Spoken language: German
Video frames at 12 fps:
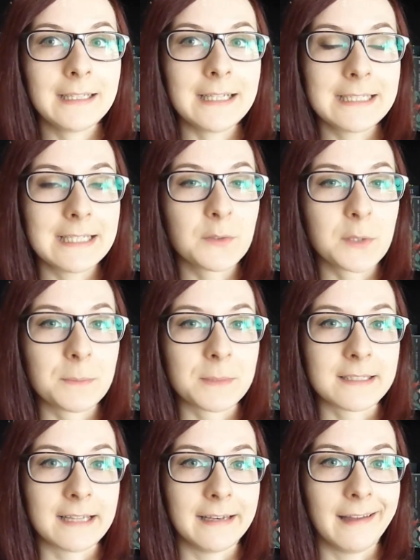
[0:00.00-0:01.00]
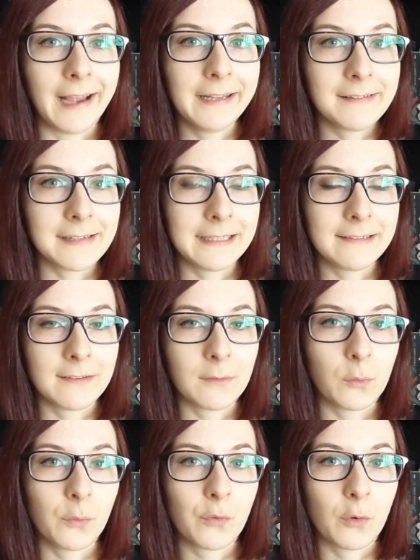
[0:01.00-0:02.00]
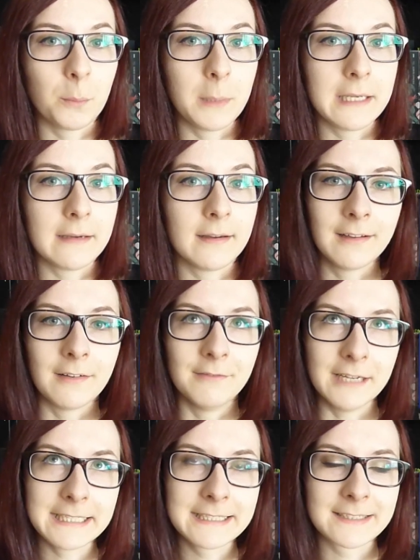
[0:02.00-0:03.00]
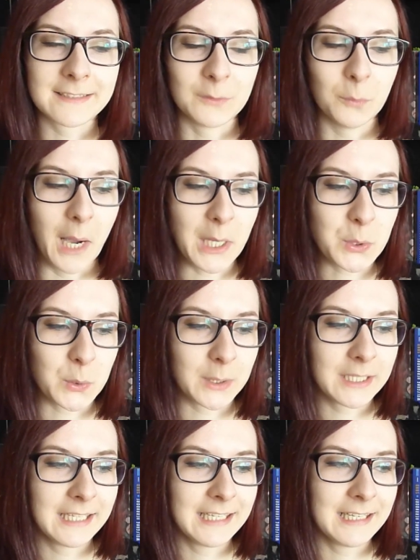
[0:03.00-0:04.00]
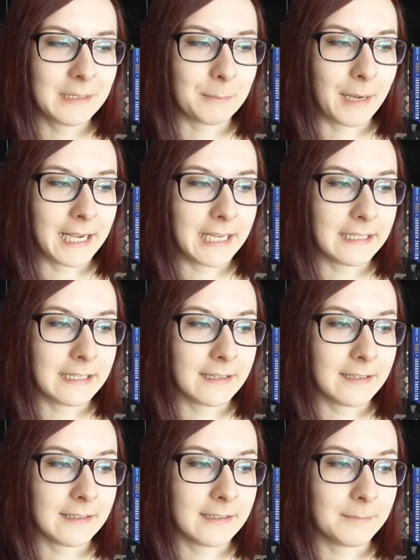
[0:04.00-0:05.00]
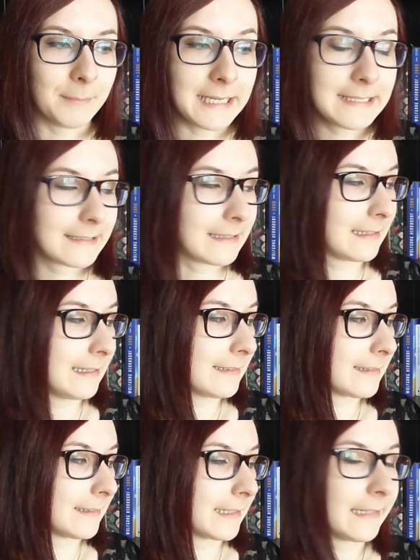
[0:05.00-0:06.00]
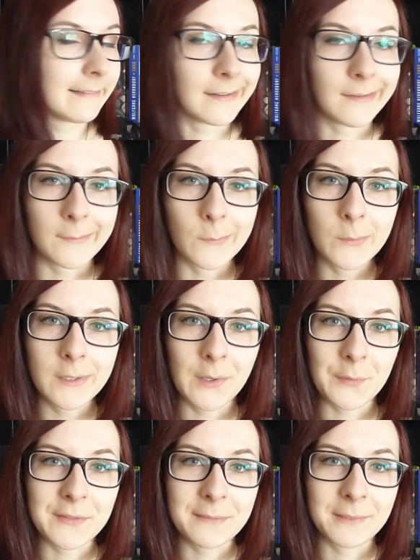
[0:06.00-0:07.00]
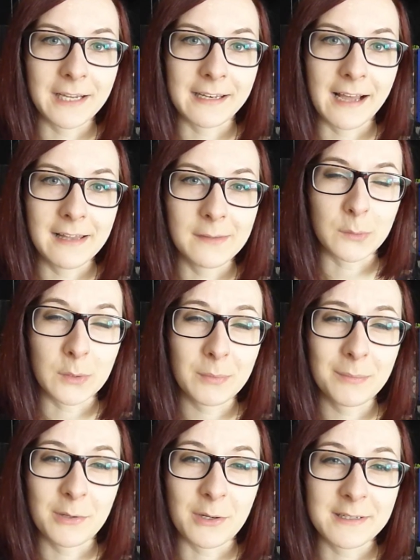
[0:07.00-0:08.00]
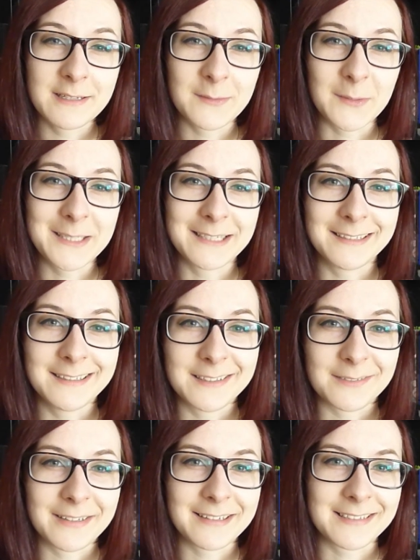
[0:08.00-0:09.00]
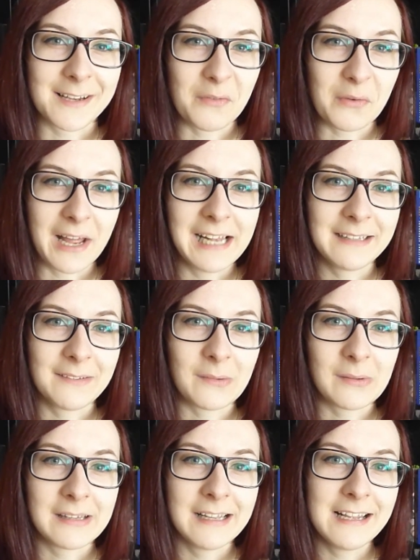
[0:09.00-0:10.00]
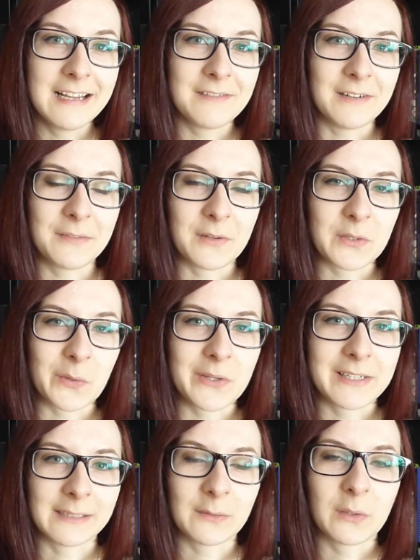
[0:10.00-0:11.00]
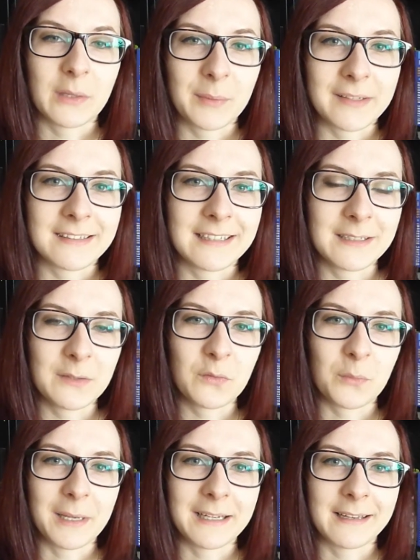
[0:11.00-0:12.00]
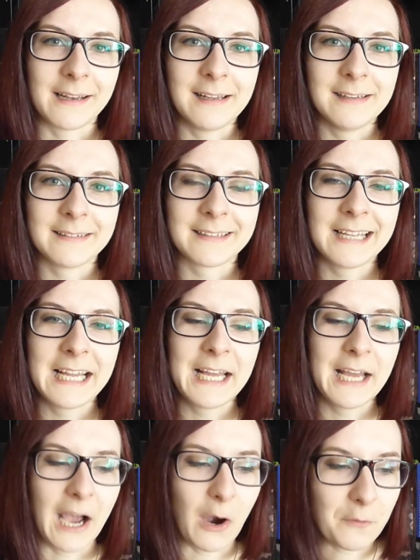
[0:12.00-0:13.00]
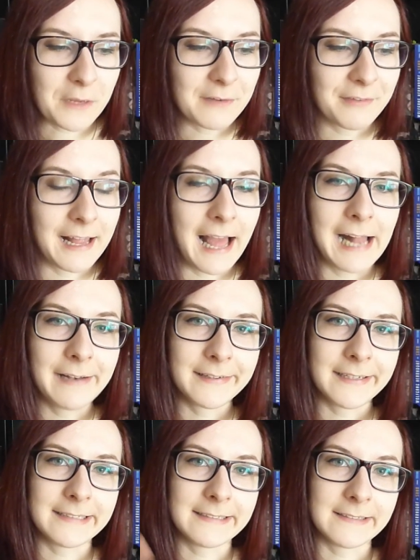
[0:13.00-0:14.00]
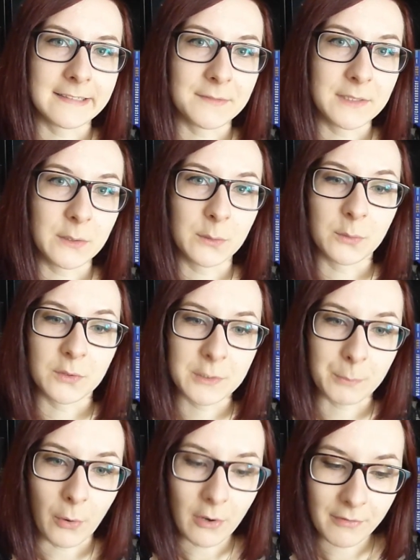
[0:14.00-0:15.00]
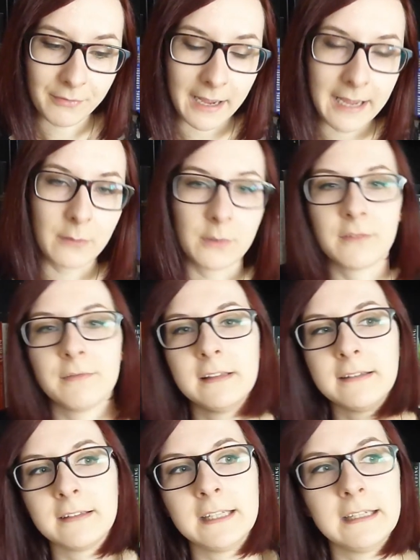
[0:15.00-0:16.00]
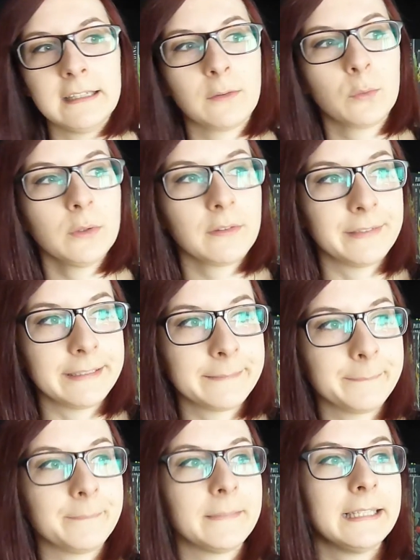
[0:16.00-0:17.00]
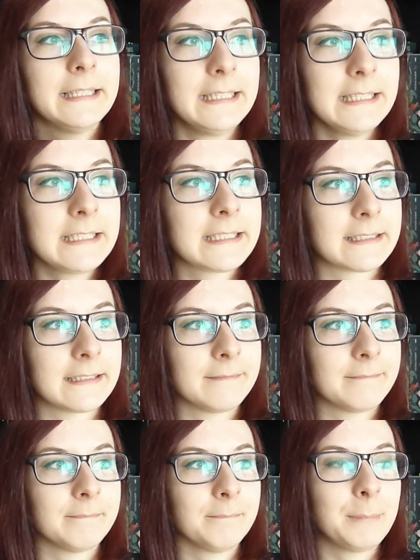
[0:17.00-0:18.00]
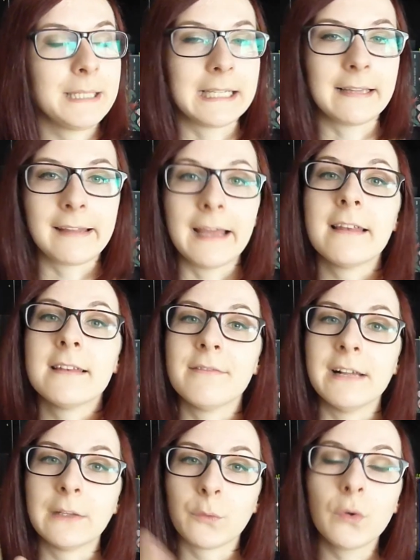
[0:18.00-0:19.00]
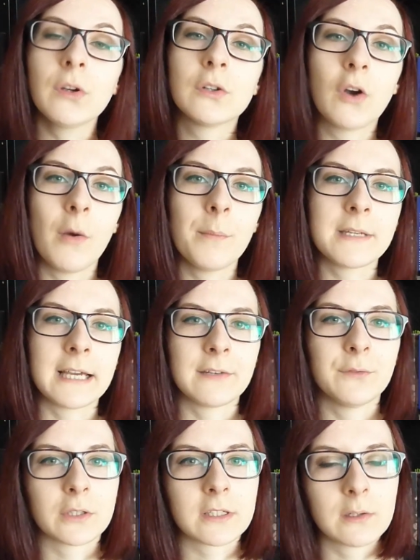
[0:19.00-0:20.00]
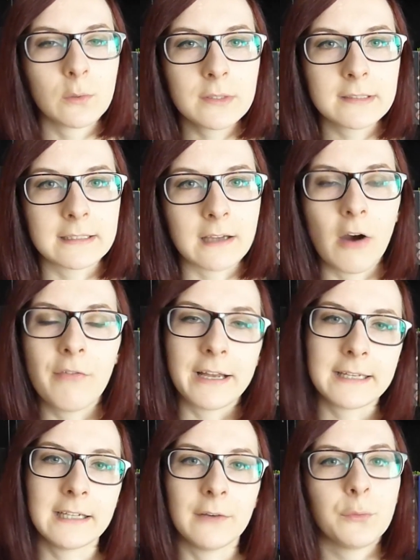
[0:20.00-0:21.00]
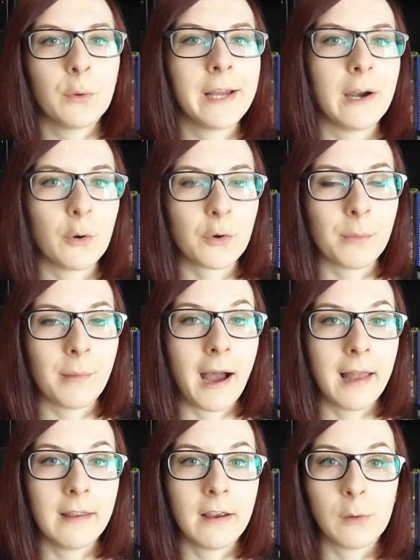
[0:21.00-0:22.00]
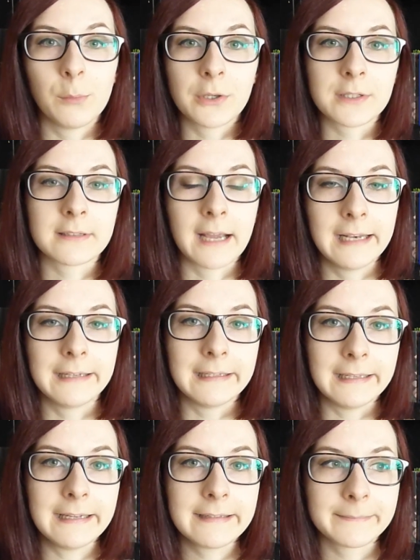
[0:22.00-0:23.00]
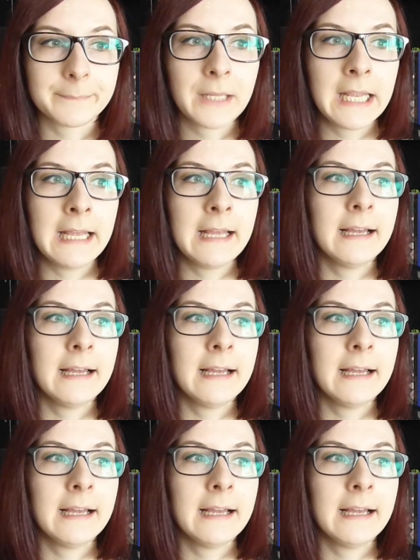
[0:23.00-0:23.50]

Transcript: Dazu gibt es eine Einzelrezension von mir, was, Überraschung, meine meistgeklickte Rezension hier auf diesem Kanal ich bin mir noch nicht so richtig sicher, was ich davon halten soll, weil es vielleicht doch nicht ganz so repräsentativ für meinen Kanal ist. Auf jeden Fall halte ich dieses Video spoilerfrei und ich will es hier jetzt kurz fassen. Ich bin ganz gern in die Welt zurückgekommen. Ich hatte wirklich Lust darauf, hatte ja vorher auch nochmal alle Harry Potter Teile gelesen.